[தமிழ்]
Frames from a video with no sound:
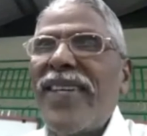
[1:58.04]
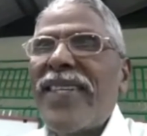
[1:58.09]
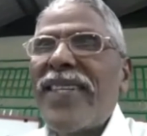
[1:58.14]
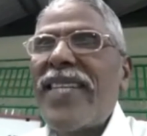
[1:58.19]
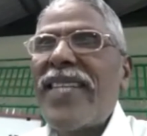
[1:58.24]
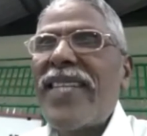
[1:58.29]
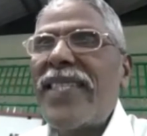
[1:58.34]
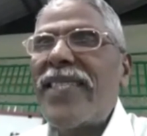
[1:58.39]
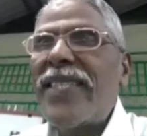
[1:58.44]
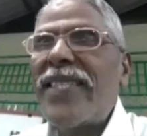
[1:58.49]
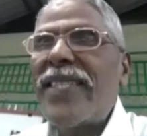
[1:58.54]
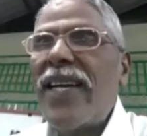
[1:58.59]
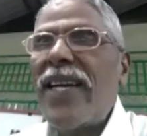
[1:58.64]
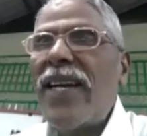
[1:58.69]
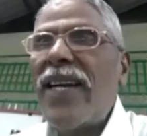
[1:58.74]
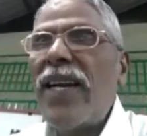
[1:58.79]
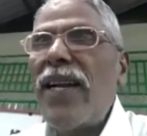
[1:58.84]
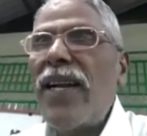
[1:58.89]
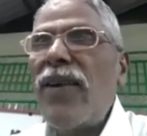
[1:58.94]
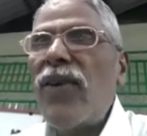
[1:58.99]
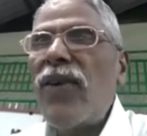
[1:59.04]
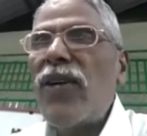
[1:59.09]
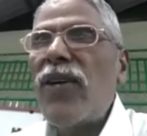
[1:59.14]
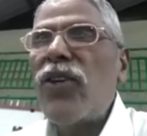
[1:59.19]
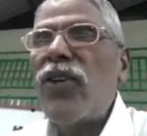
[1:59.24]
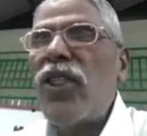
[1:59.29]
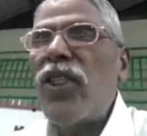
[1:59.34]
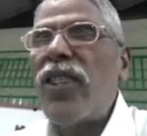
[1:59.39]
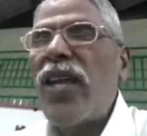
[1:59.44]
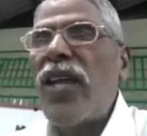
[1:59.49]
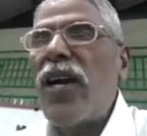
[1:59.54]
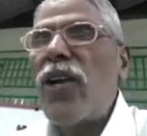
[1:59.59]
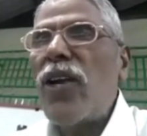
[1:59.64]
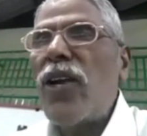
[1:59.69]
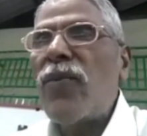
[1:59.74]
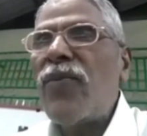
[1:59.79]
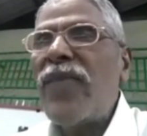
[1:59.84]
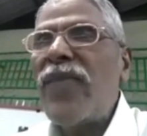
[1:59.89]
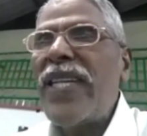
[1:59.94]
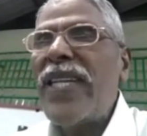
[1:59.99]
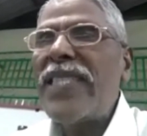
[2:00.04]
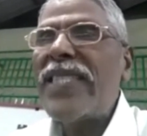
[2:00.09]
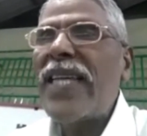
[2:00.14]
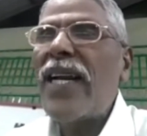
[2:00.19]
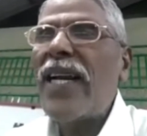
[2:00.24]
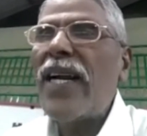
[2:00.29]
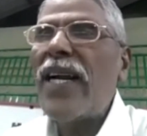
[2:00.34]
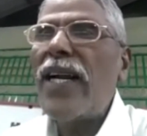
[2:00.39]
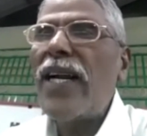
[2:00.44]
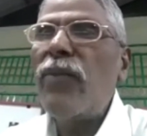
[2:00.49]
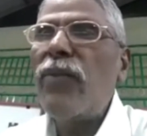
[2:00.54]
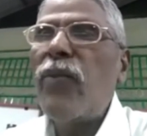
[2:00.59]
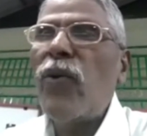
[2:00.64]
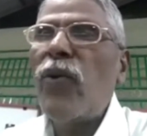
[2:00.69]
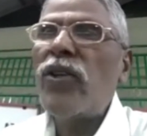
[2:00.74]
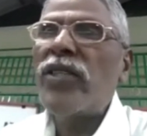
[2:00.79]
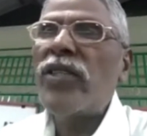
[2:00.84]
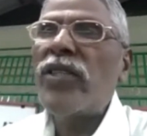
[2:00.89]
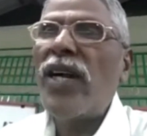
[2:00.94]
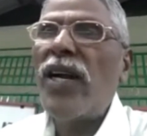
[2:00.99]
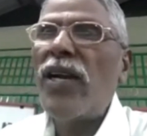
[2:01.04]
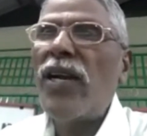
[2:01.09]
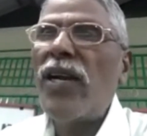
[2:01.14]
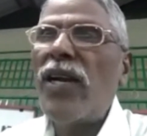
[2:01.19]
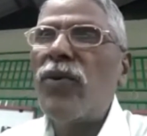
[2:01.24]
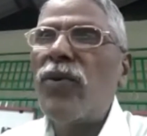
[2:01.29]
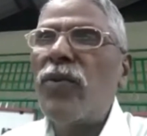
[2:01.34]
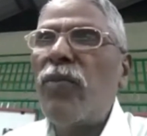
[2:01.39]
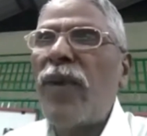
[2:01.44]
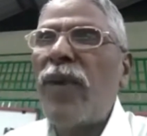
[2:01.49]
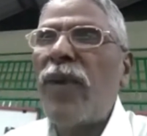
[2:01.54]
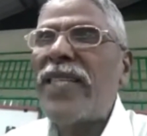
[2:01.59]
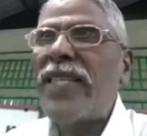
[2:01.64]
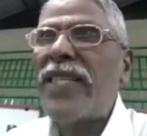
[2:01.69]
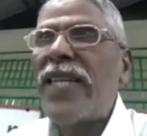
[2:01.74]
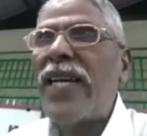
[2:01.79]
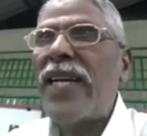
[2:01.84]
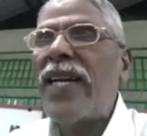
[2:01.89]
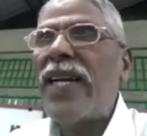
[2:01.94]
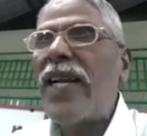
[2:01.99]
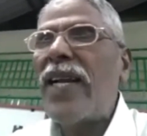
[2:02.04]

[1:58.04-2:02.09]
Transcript: சட்டங்கள் வகுத்தாலும் திட்டங்கள் போட்டாலும் பட்டங்கள்